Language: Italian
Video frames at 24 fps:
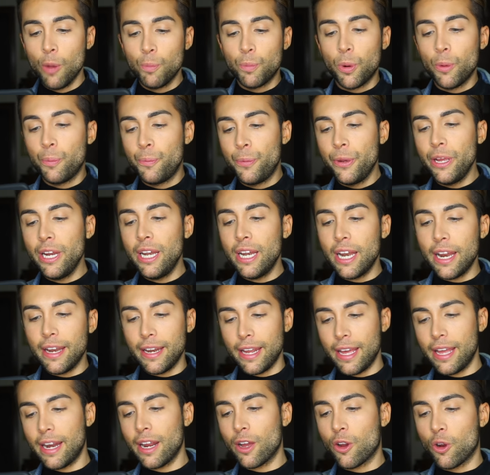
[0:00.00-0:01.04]
pupille
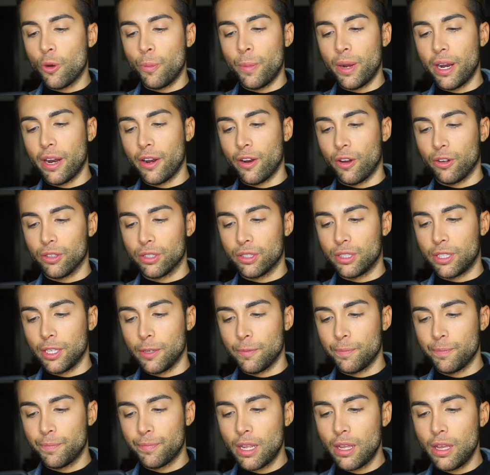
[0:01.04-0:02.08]
nere come la
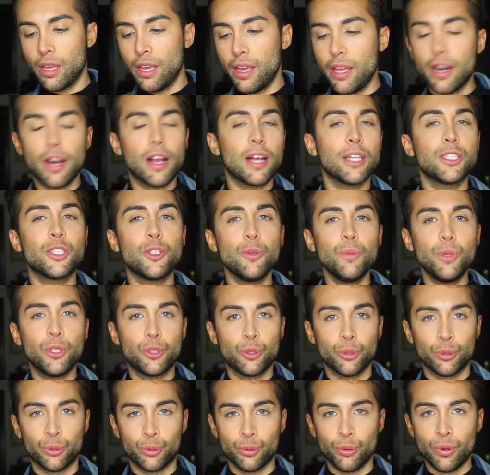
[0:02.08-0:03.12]
notte. Il ragazzo mi
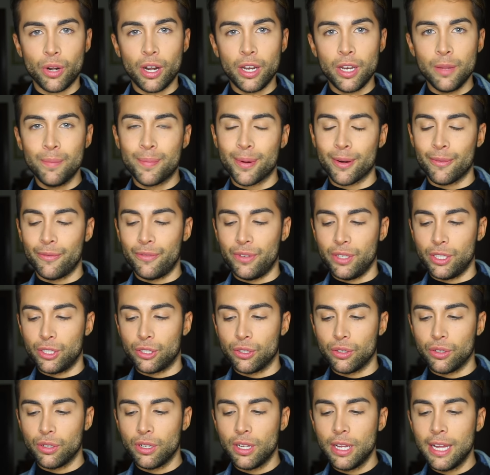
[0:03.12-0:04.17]
sussurra
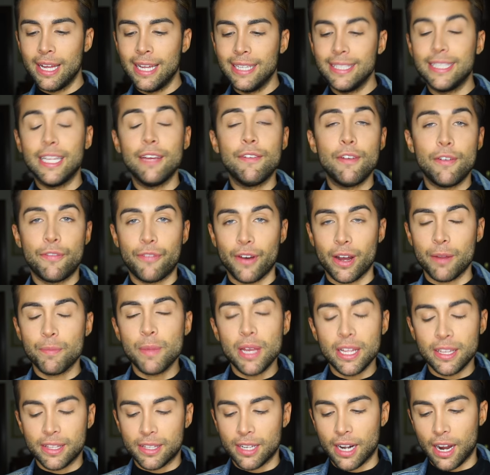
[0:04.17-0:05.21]
all'improvviso, devi
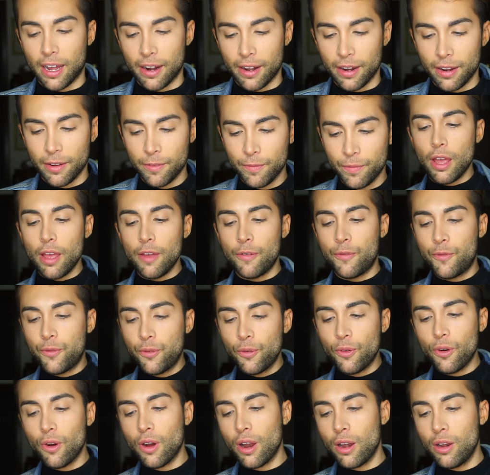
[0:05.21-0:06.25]
farmi entrare. E
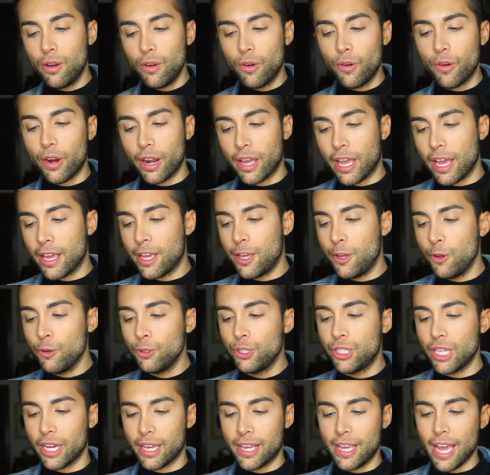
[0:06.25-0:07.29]
fu allora che
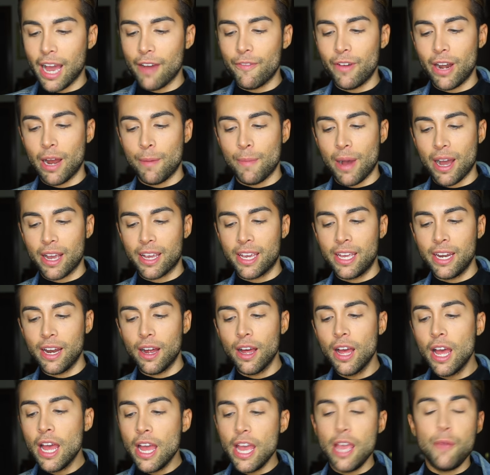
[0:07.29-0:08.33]
chiusi a chiave la
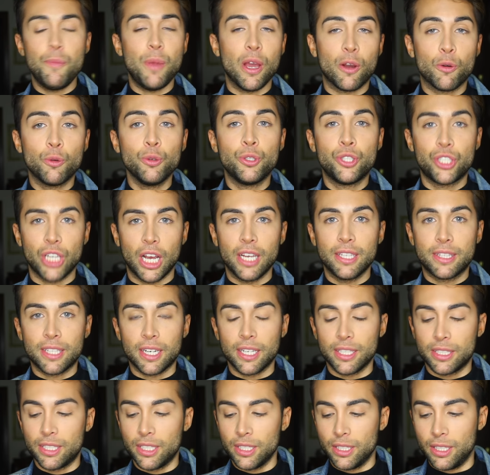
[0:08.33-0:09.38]
macchina e mi accucciai
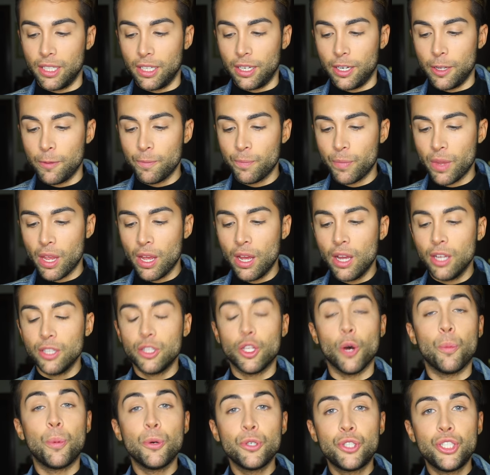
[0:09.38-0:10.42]
tra i sedili.
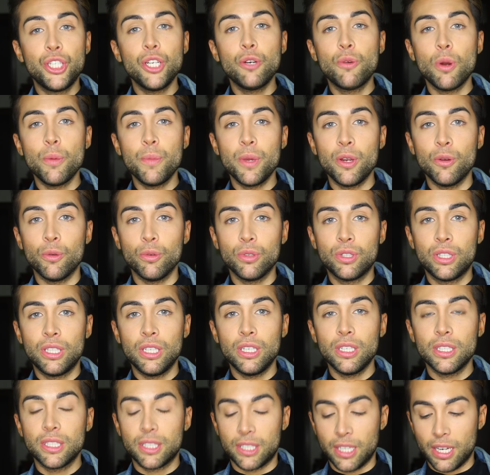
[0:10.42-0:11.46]
Dopo cinque
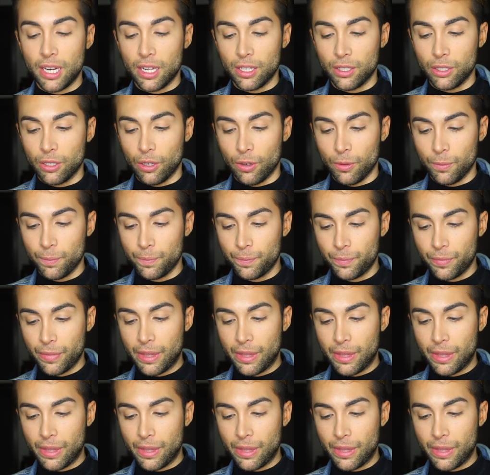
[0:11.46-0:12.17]
minuti se ne andò.